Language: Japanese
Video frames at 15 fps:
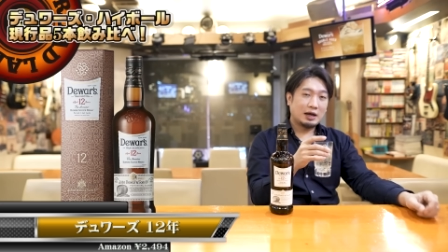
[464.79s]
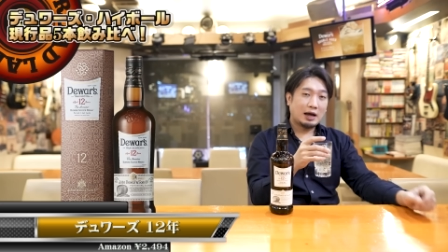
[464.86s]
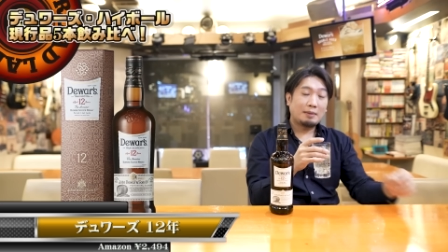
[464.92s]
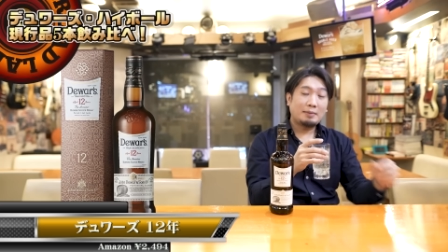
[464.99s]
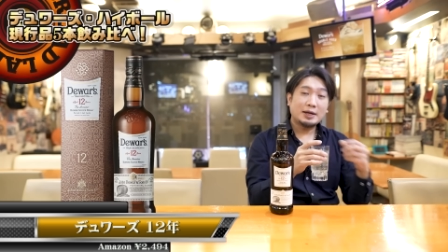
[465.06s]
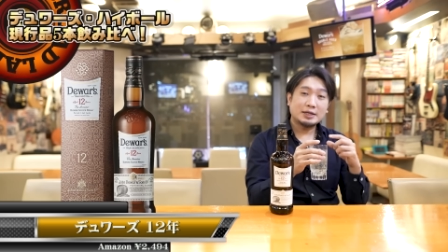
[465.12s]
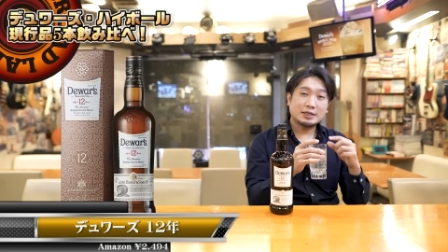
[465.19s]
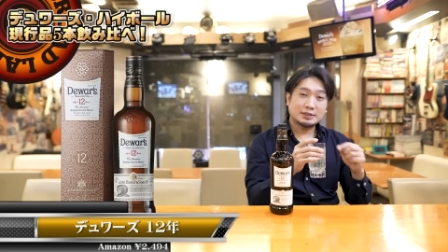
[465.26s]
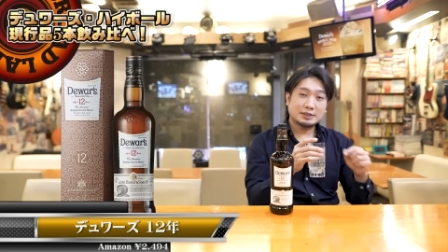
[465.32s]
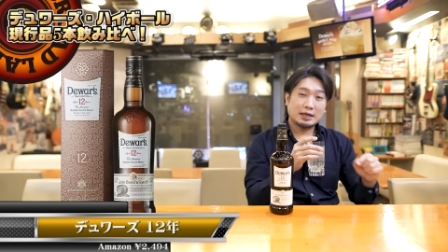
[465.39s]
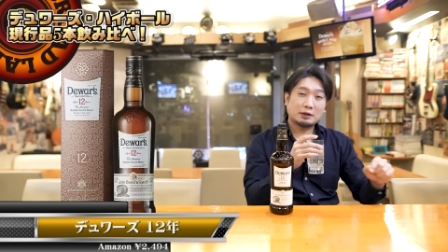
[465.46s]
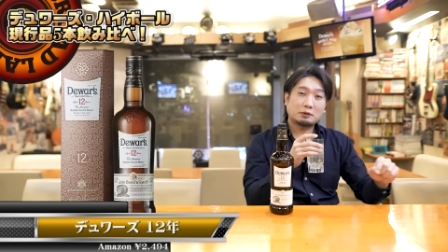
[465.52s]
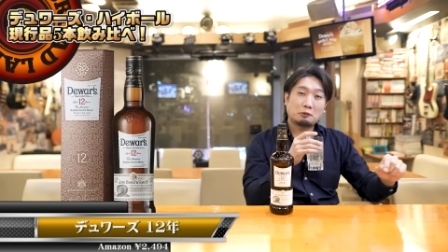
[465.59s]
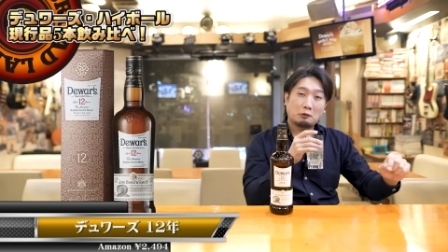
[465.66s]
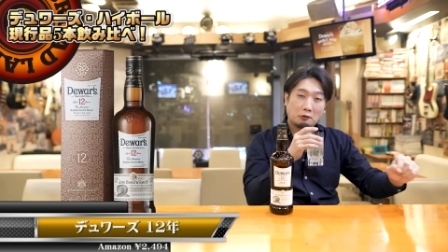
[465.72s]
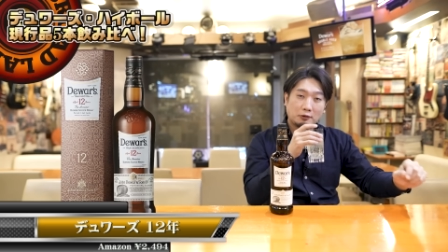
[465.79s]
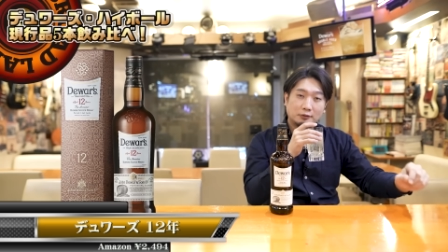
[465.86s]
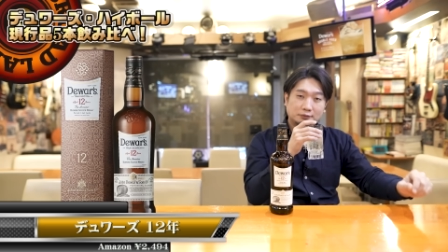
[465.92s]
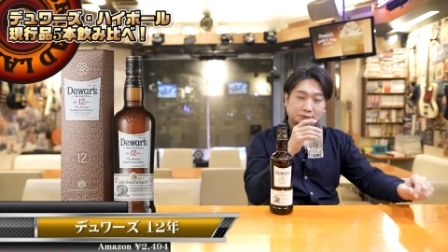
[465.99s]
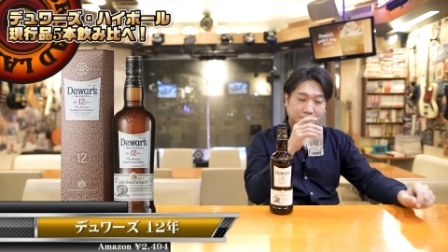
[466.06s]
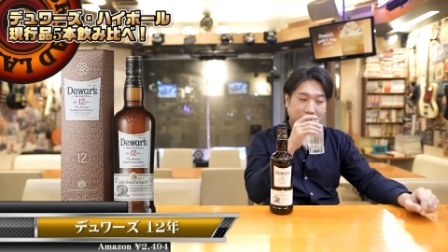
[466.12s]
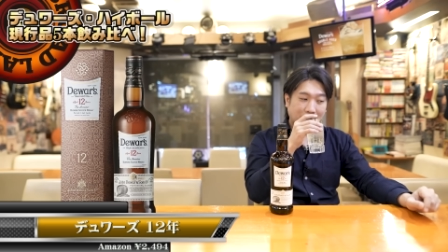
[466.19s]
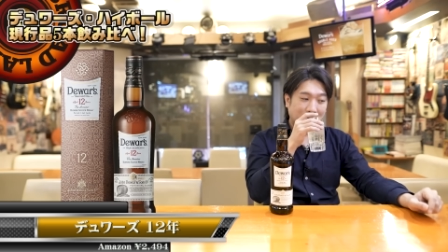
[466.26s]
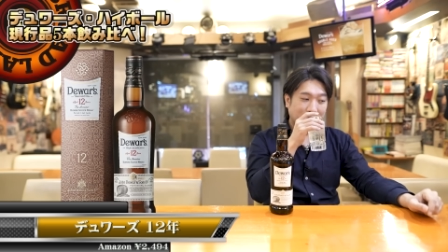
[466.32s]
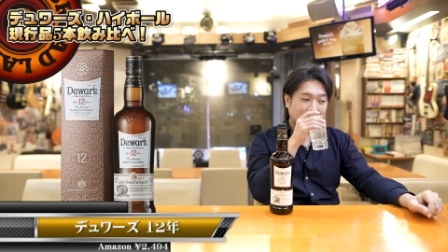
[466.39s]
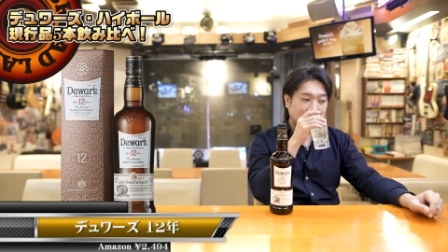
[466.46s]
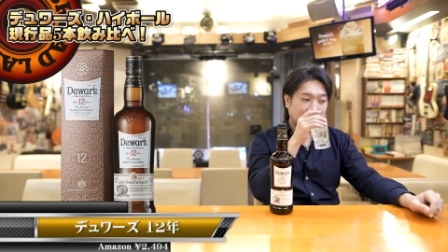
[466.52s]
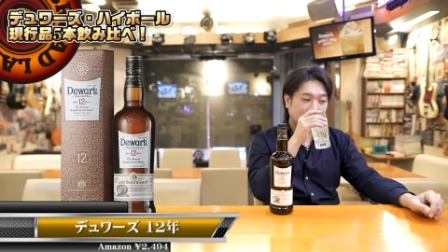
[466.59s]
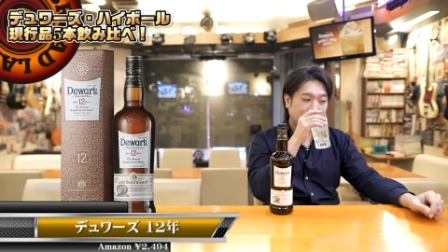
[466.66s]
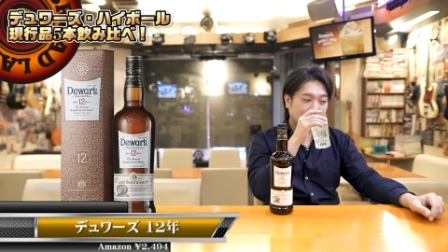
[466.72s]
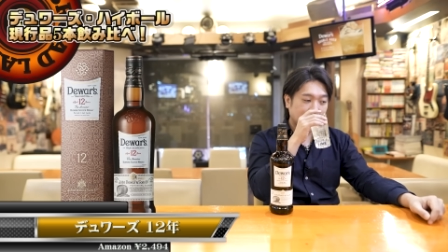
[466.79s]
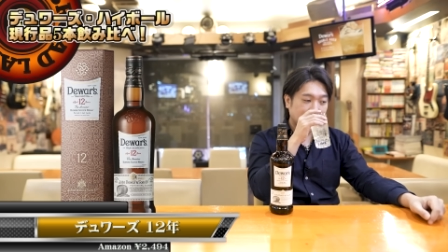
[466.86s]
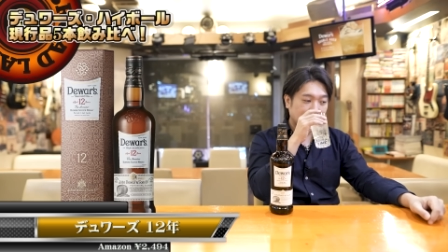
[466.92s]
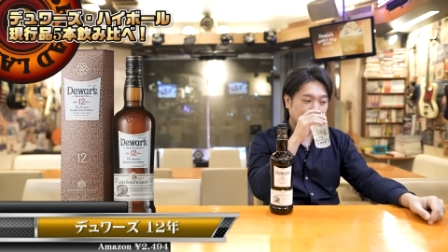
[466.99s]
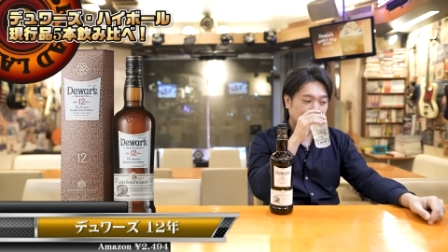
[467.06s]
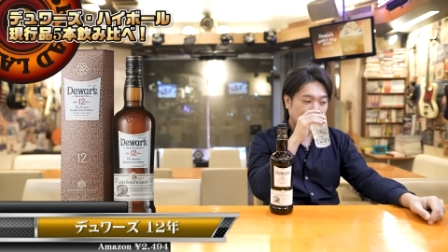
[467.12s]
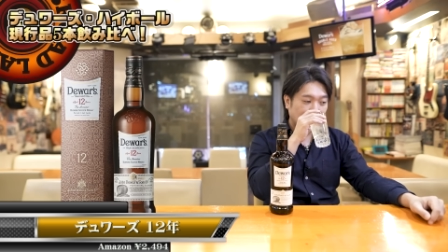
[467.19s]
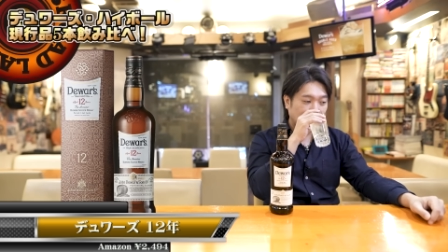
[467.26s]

甘いです、結構、甘さあります。